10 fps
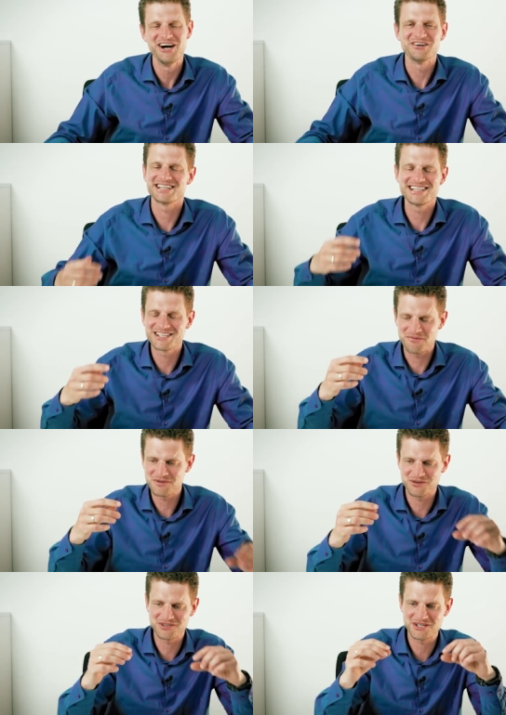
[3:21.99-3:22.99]
Und dann kommt
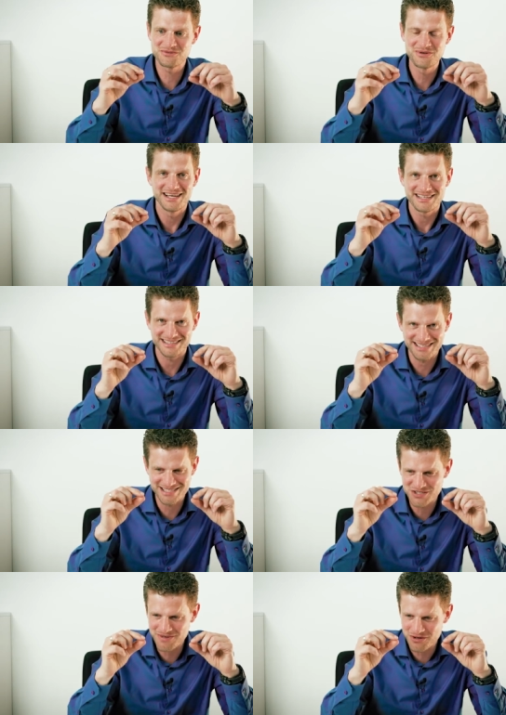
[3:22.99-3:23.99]
dann noch dazu, dass
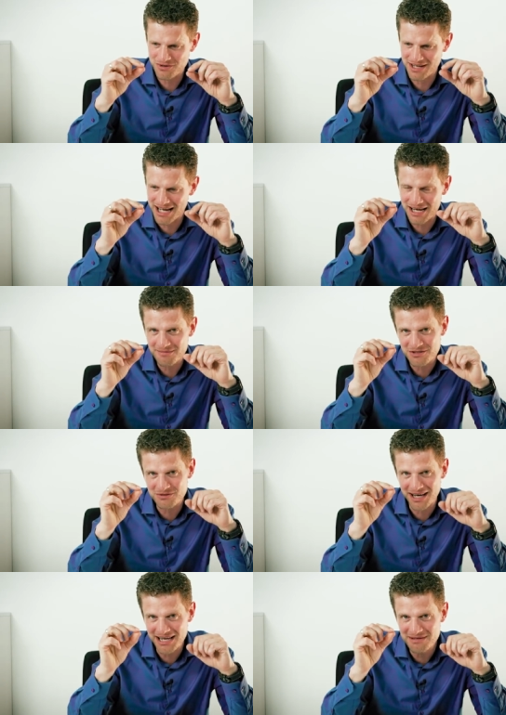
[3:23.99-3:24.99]
die Schwingungen ja gerade mal so
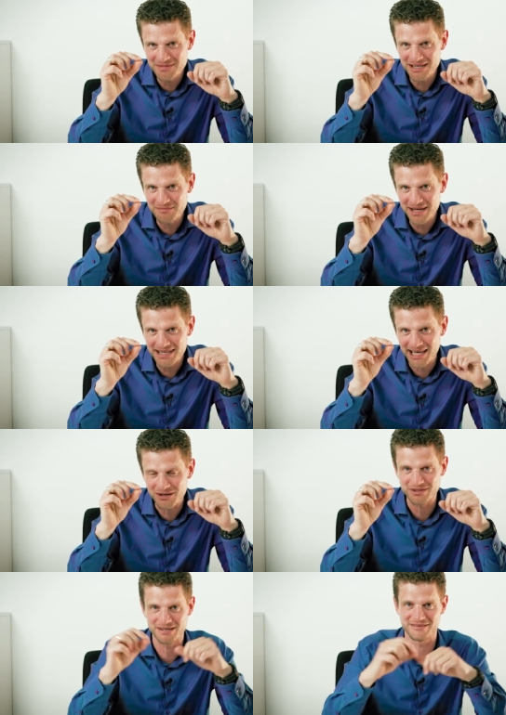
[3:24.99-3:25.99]
einen halben Millimeter hin
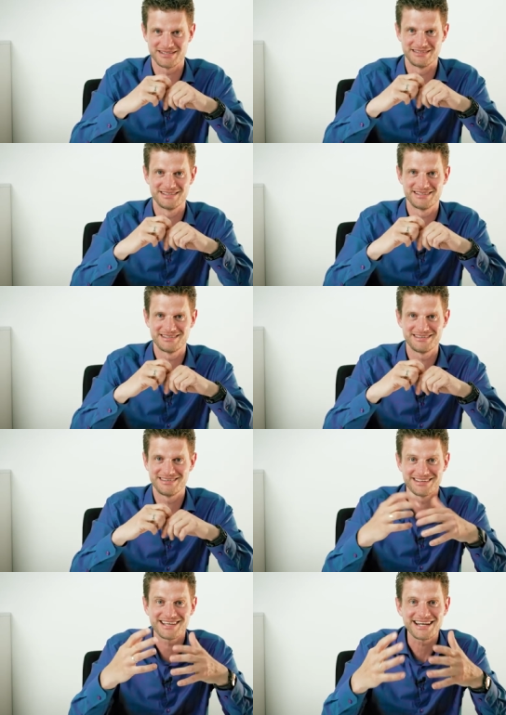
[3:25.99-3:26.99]
und her wackeln
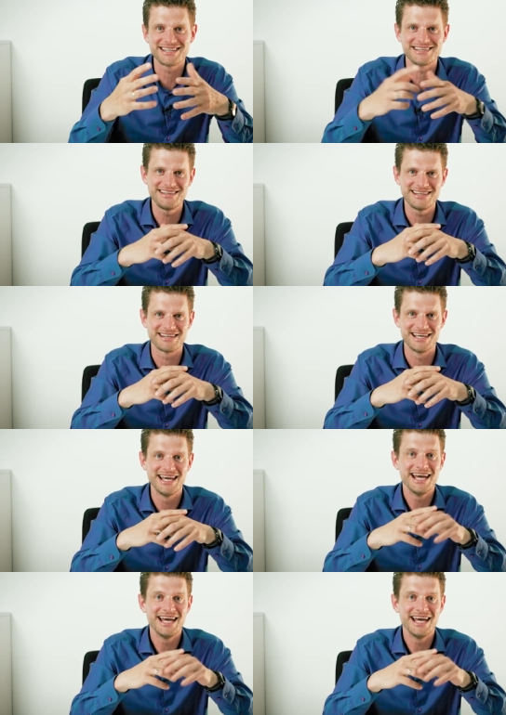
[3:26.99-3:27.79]
kann ich nicht sehen.